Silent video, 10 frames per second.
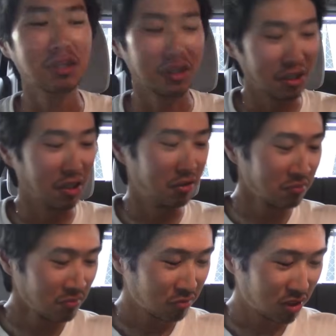んで
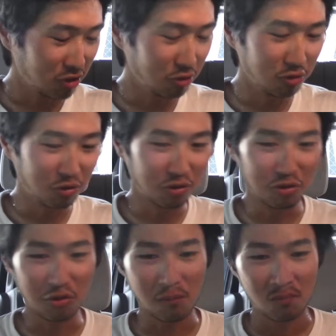あ
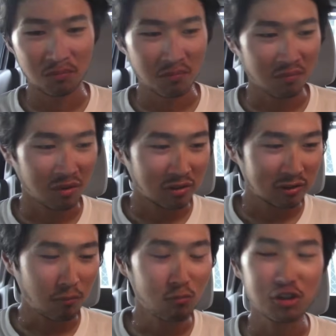のー
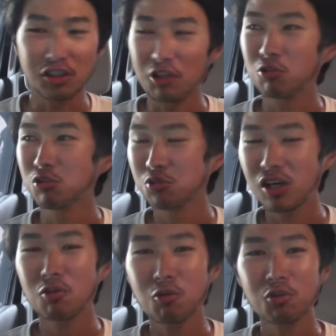もしね、この動
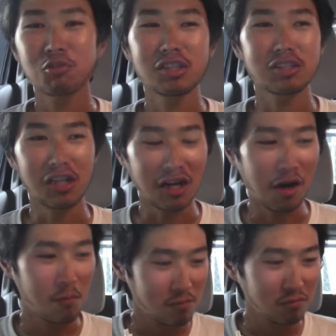画好評でした
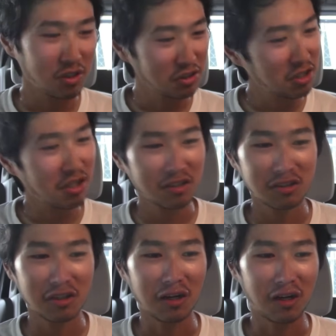ら、まあ家帰っ
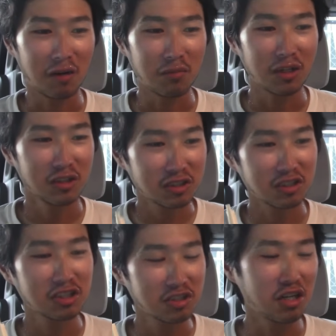てからか、まあいつ、
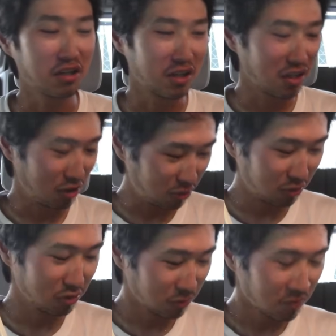いつになるかわからんけど、
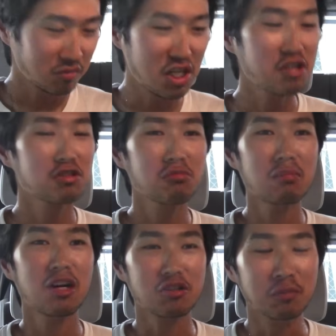この焼きそば
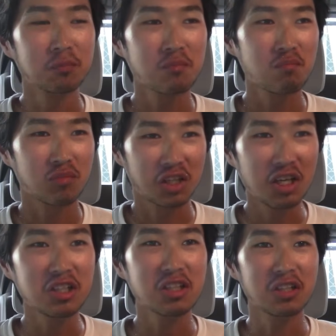バージョン、
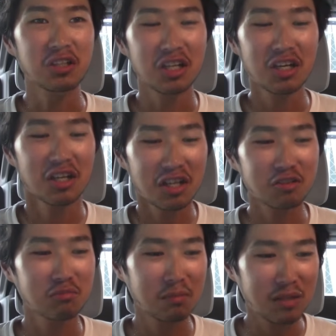元気7円焼
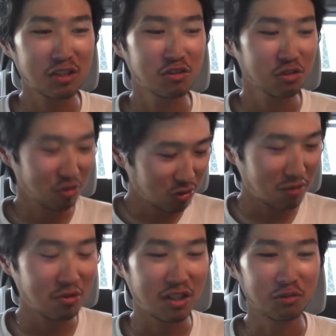きそばバージョンの動画
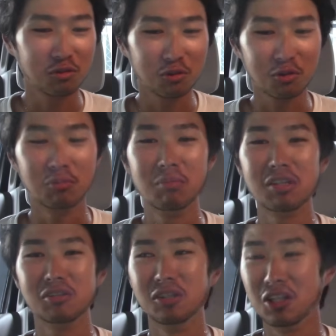もあの、撮ろうと思い
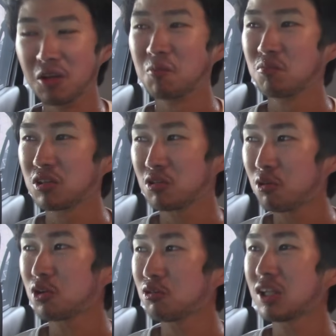ますんでね。
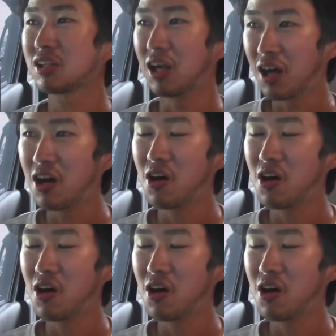好評だったら、あ